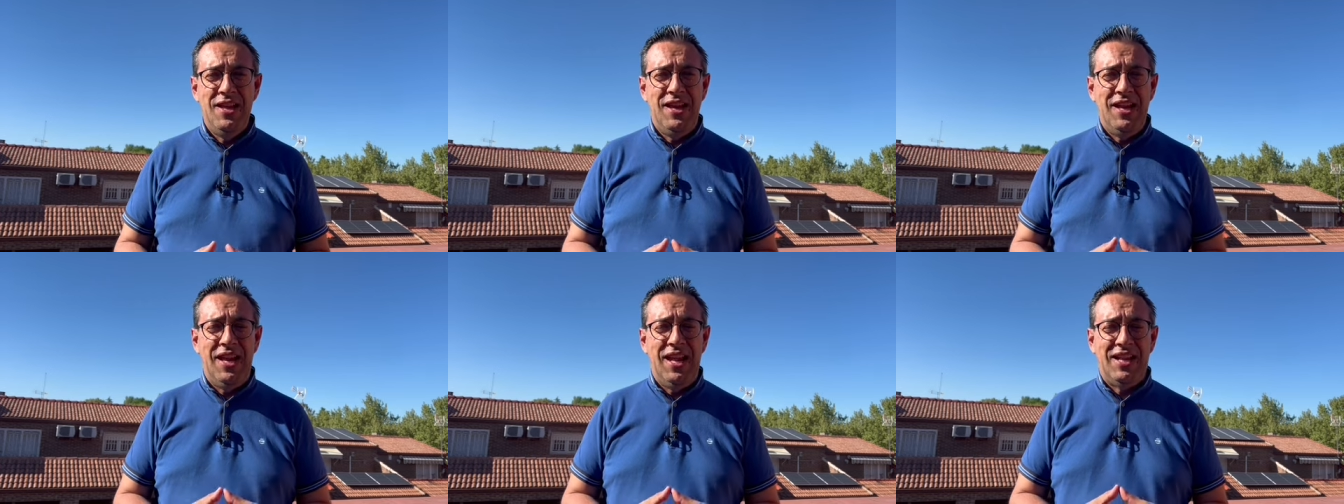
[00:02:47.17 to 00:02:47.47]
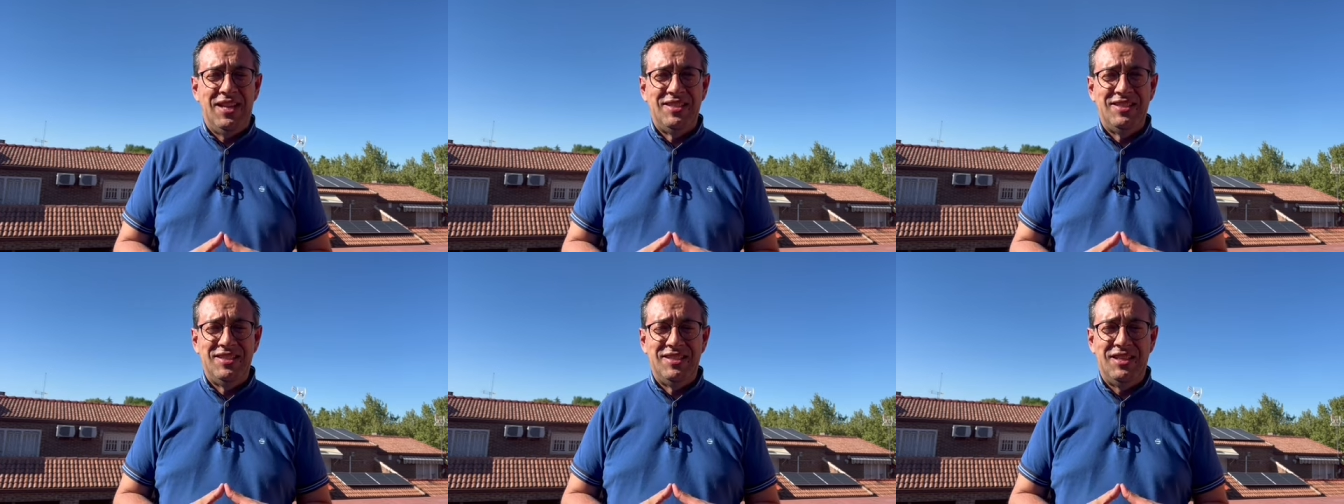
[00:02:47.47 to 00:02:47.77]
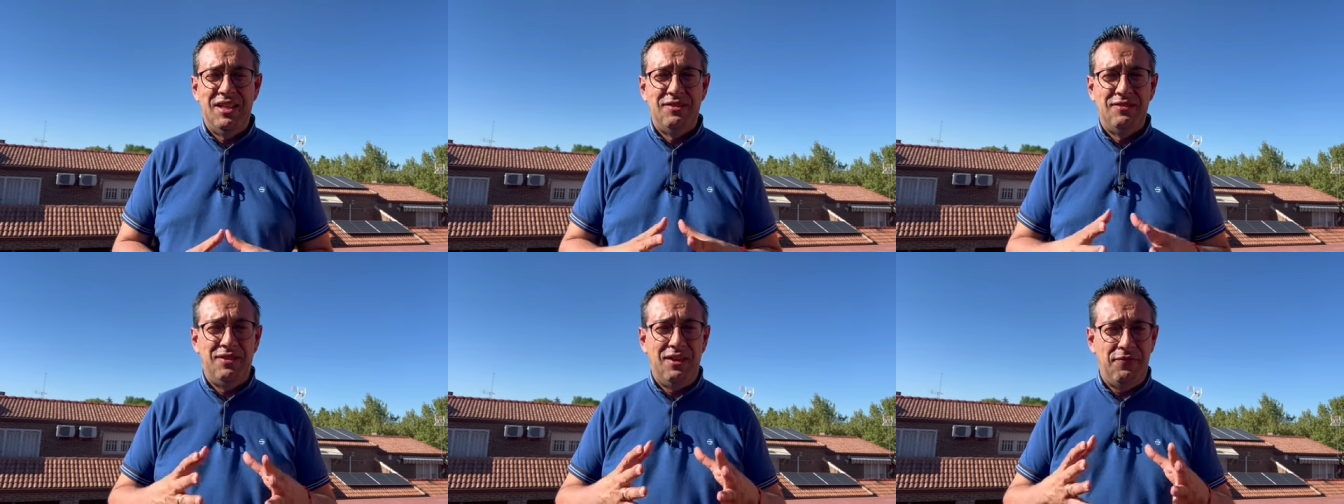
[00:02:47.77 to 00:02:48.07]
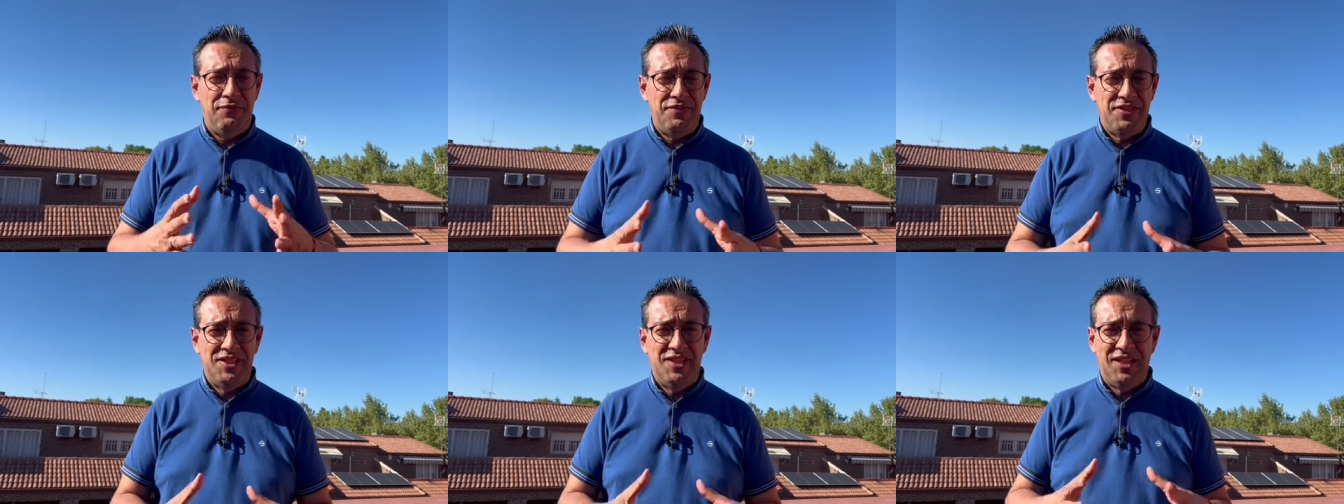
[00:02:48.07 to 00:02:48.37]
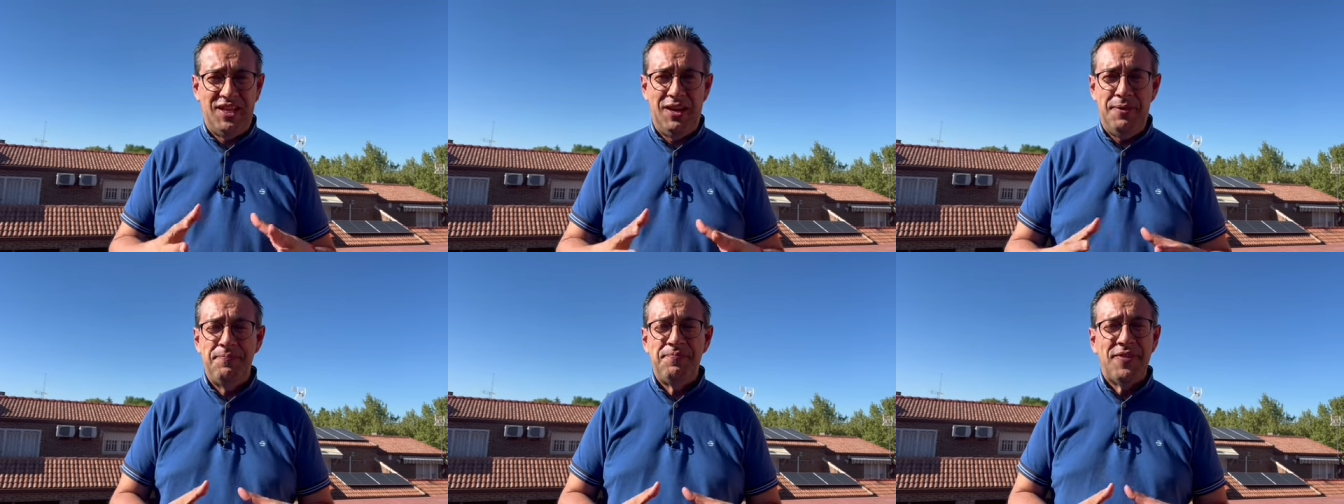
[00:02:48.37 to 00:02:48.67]
la resistencia
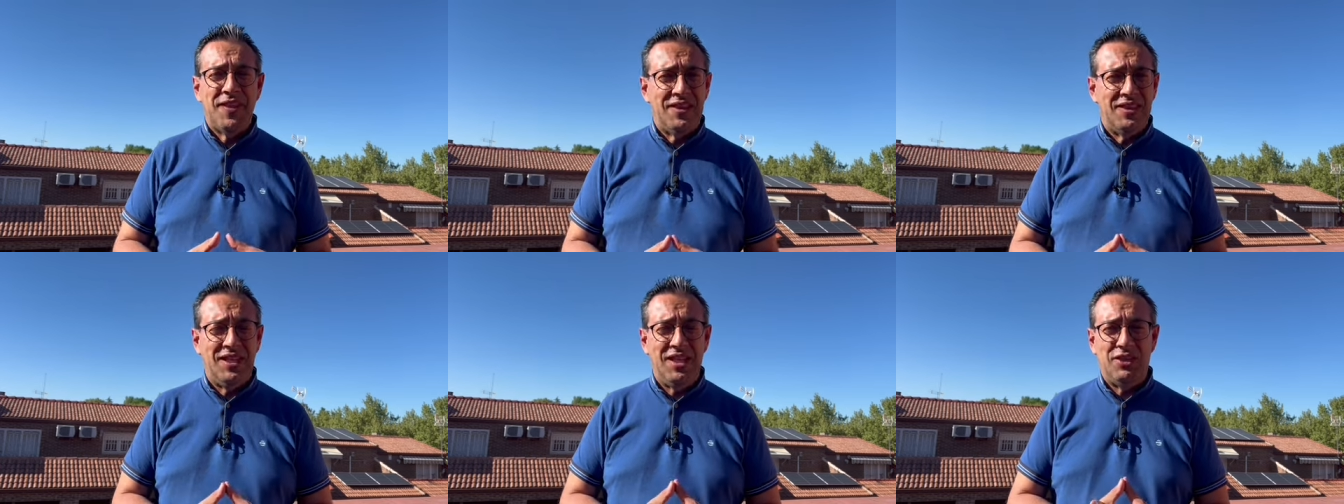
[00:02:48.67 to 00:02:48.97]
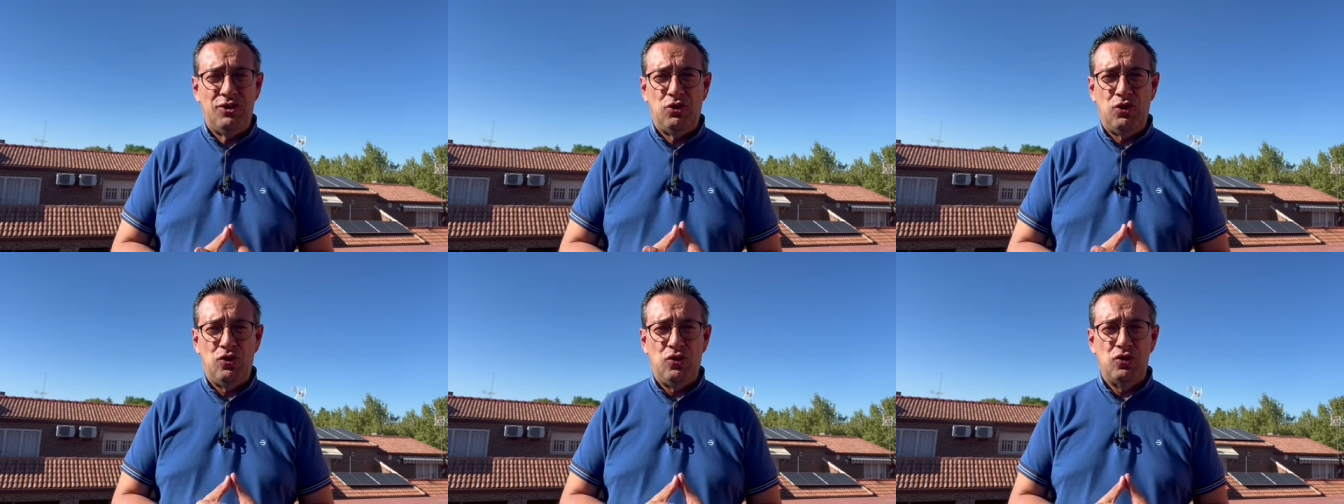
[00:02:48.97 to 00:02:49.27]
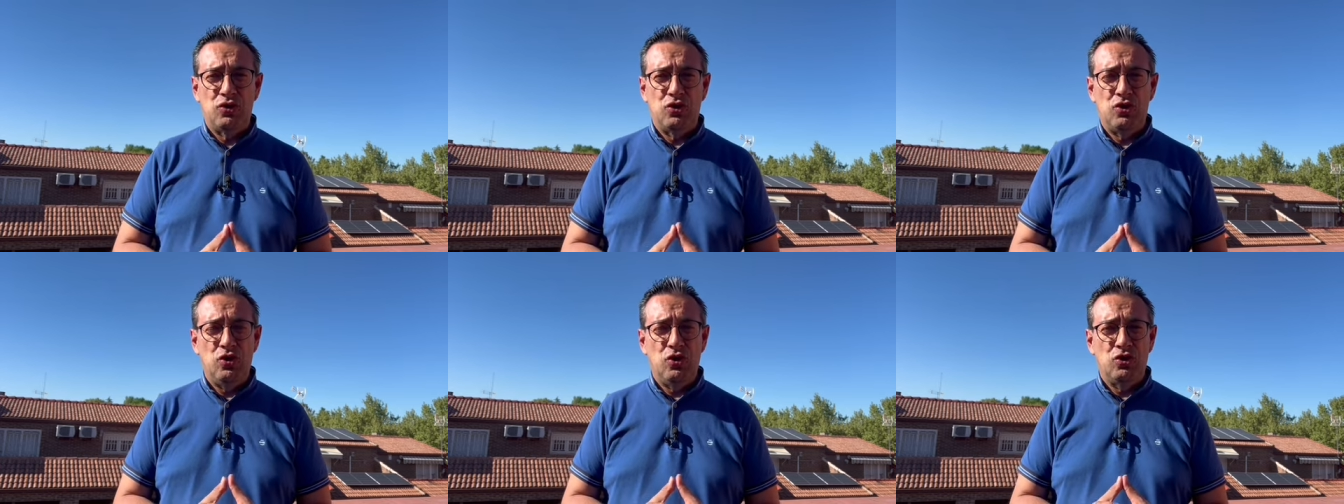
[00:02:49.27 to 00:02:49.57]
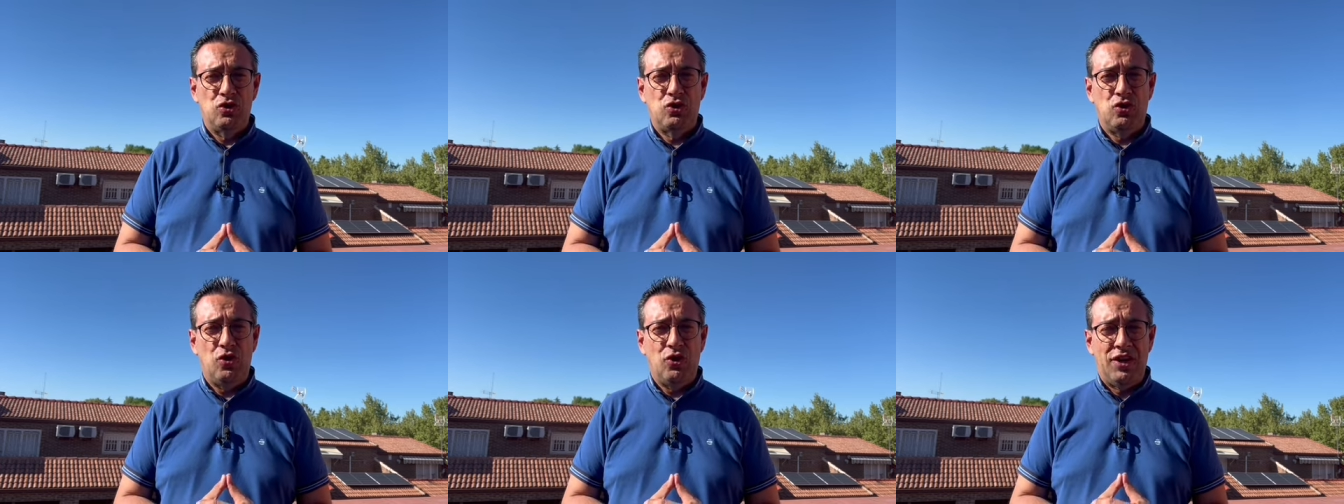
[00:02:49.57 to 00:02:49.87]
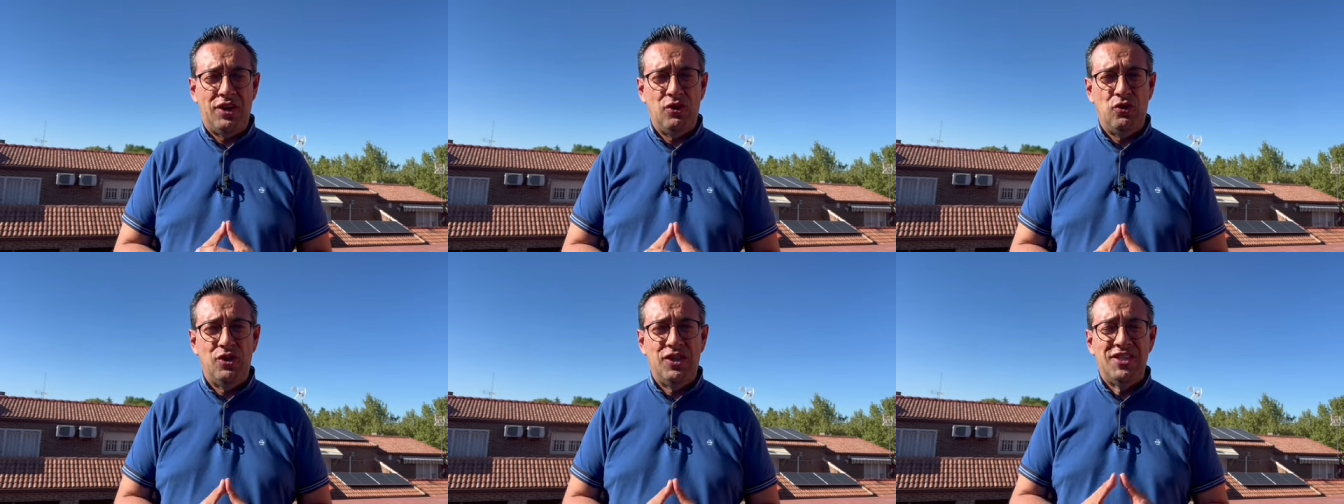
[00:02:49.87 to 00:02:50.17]
física de todos los
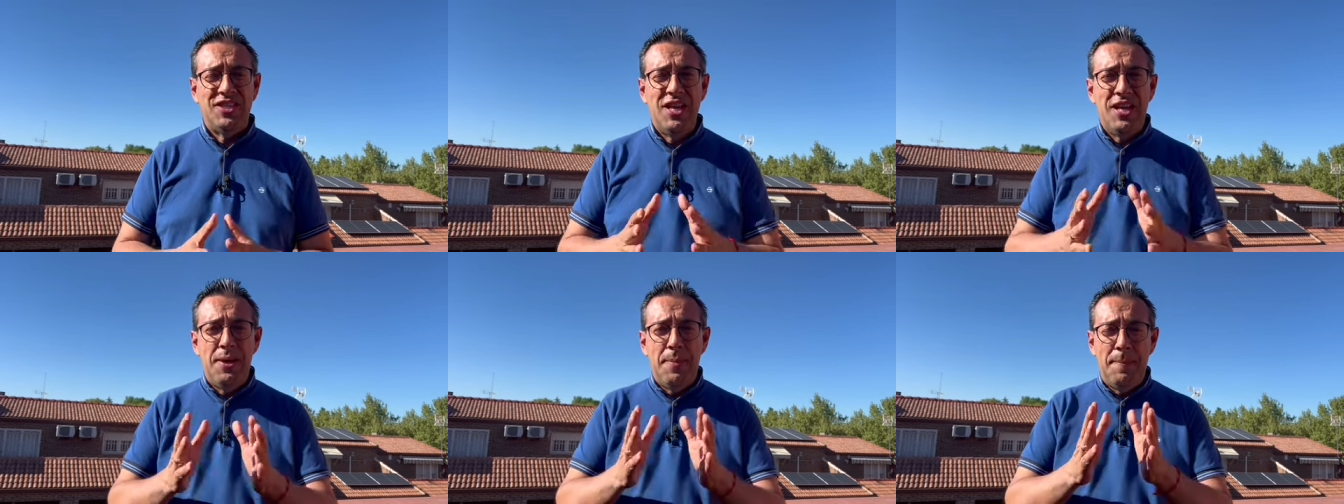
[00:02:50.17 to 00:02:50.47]
corredores.